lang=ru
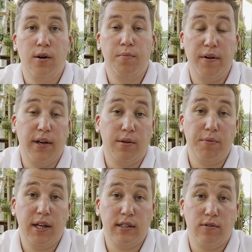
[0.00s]
Привет,
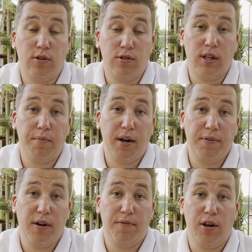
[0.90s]
меня зовут Рустам
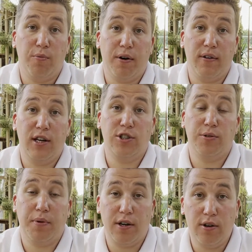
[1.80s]
Рафиков, я
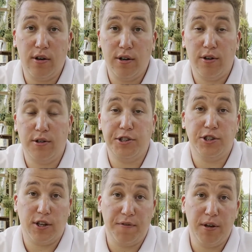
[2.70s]
управляющий партнер
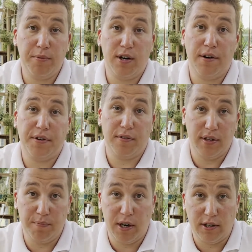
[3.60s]
юридической фирмы Рафиков
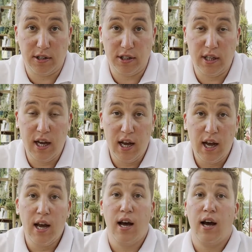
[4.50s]
Partners.
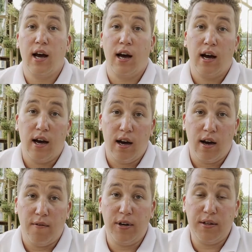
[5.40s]

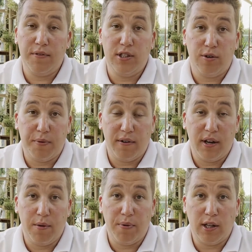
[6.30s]
В этом видео
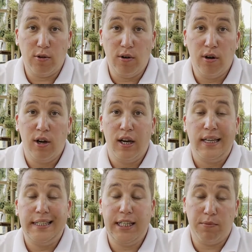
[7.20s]
поговорим про то,
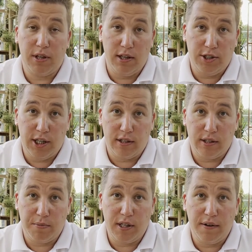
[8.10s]
чем
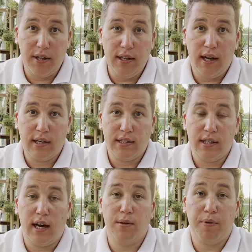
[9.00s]
отличаются обыкновенные
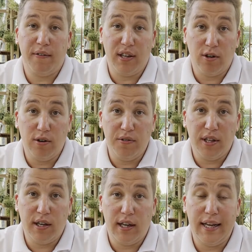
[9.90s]
акции от
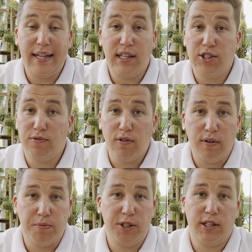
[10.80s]
привилегированных и для чего
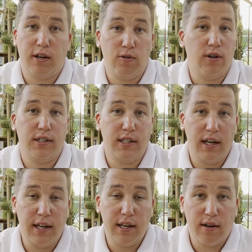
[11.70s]
вообще такое
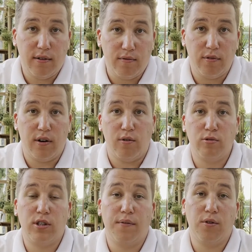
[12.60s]
разделение в
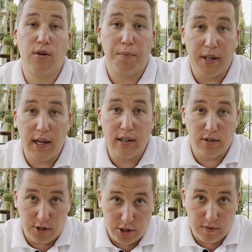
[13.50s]
уставном капитале
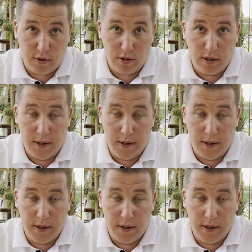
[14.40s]
существует.